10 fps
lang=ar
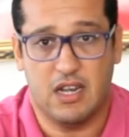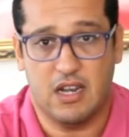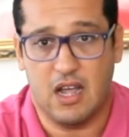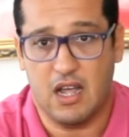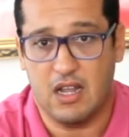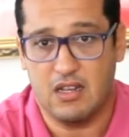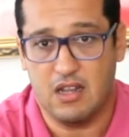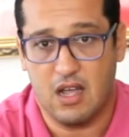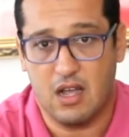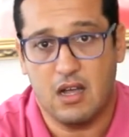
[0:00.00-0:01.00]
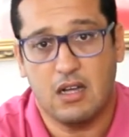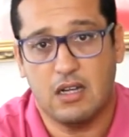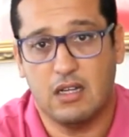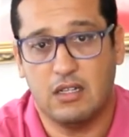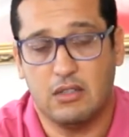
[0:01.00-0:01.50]
الا ان
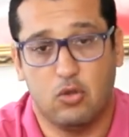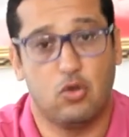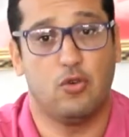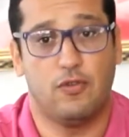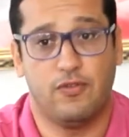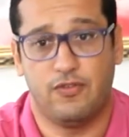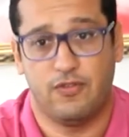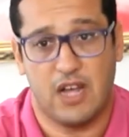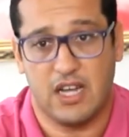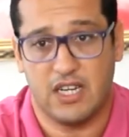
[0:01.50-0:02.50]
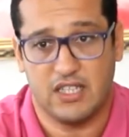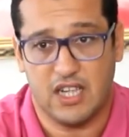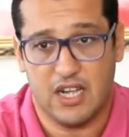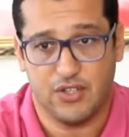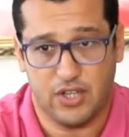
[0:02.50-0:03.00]
الظروف اخر
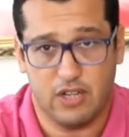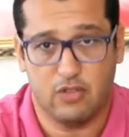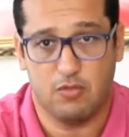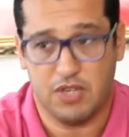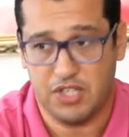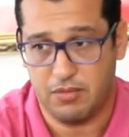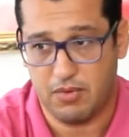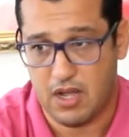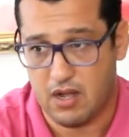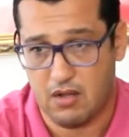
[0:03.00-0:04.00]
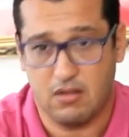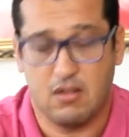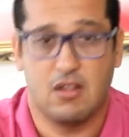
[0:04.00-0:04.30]
ساعه جعلته باش يبقى